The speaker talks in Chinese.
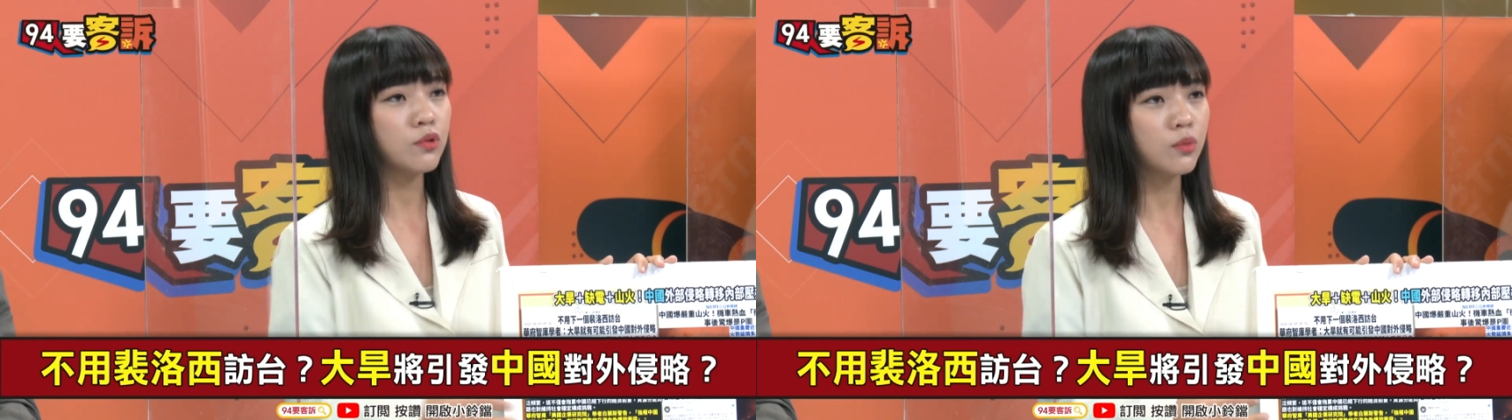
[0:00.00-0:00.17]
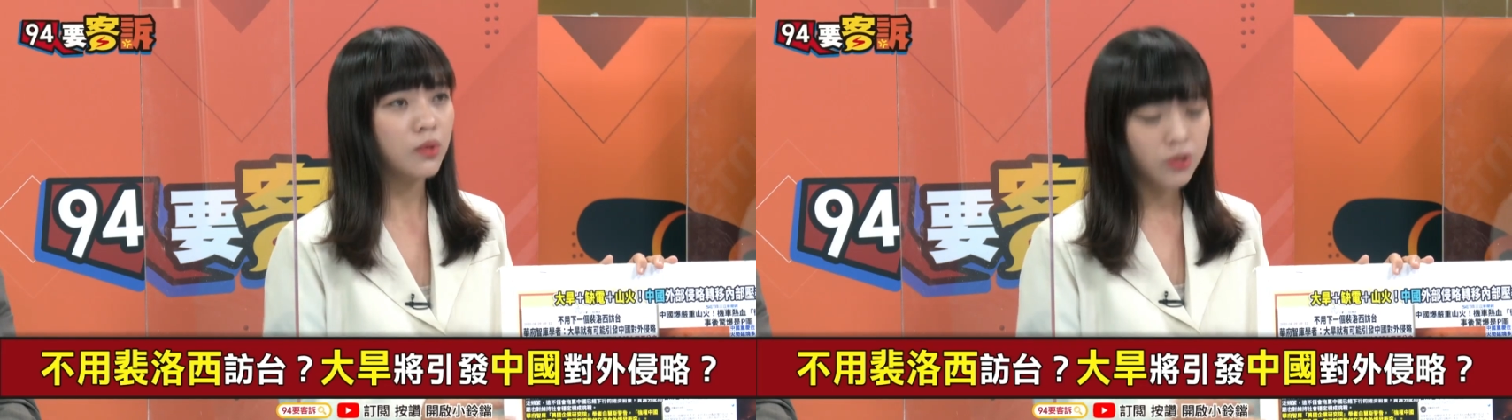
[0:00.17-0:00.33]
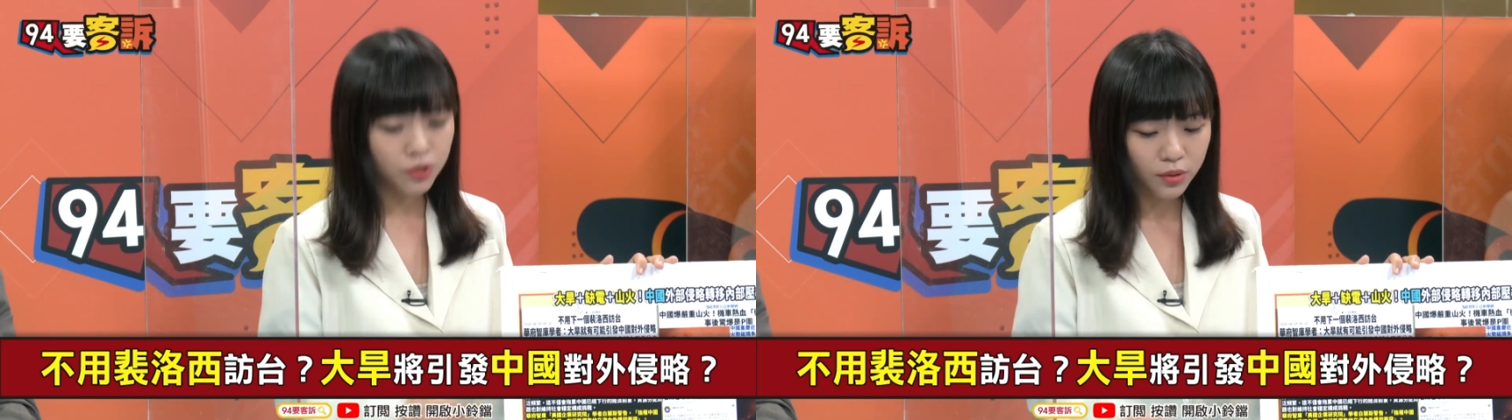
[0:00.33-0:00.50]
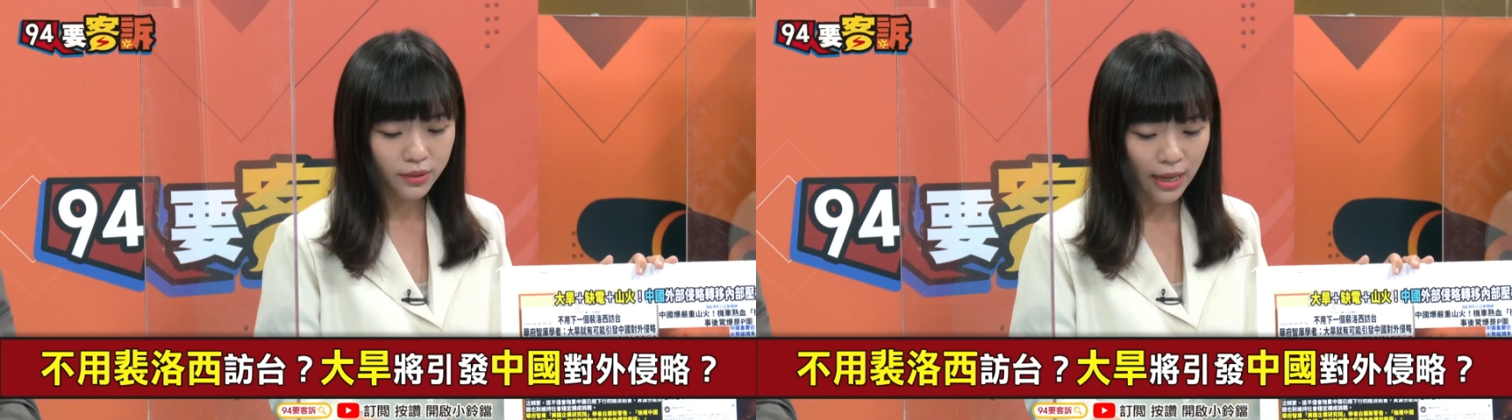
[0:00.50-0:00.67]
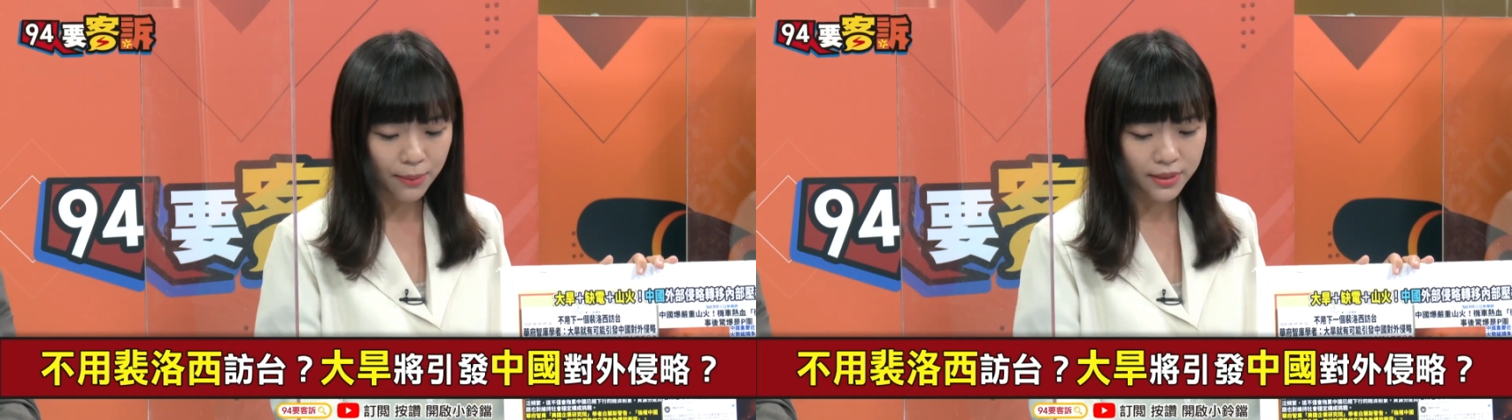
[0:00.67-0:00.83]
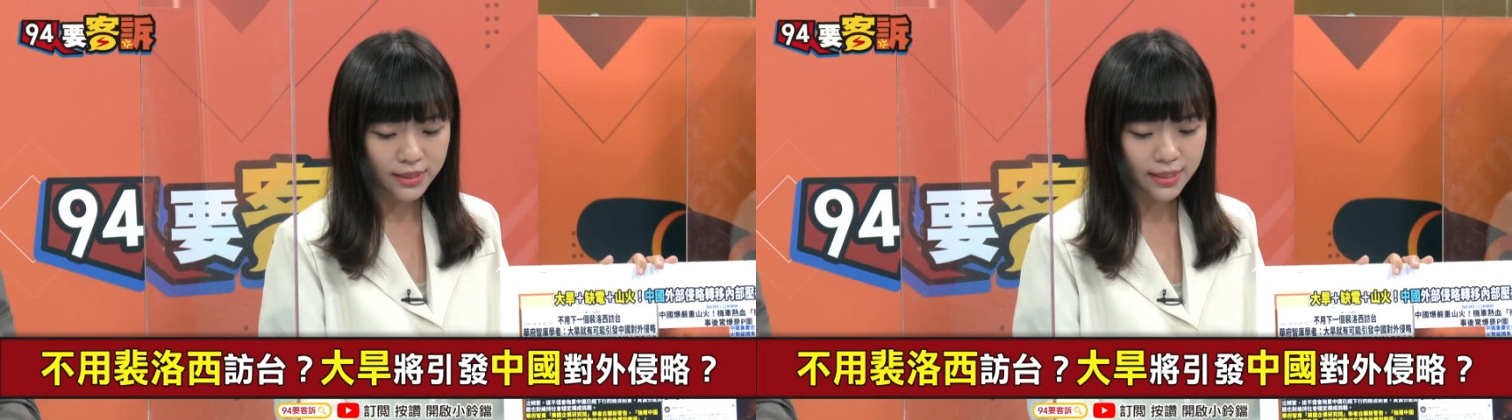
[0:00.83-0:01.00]
除了说
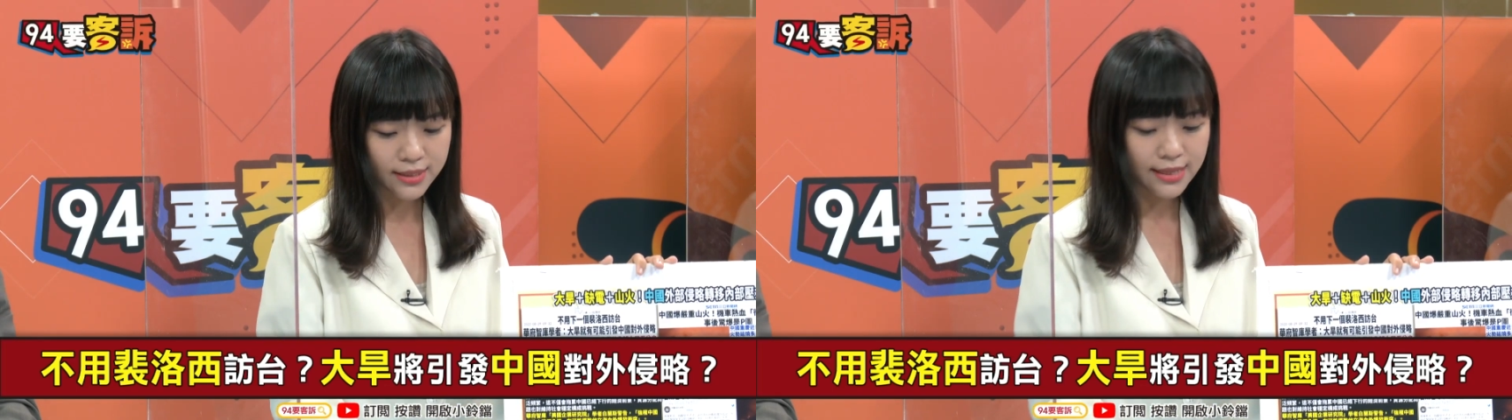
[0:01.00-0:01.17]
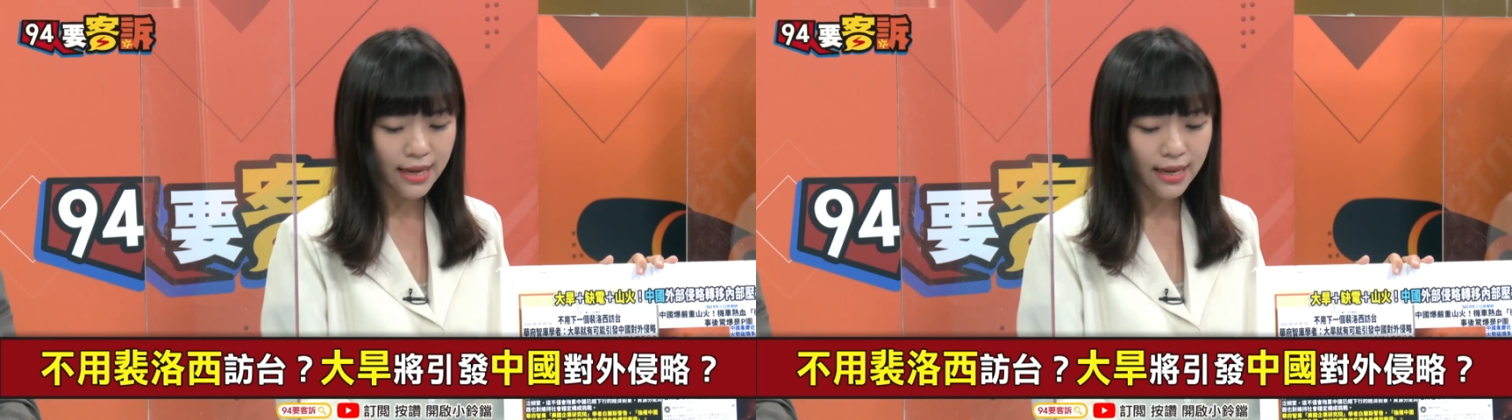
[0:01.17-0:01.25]
他们现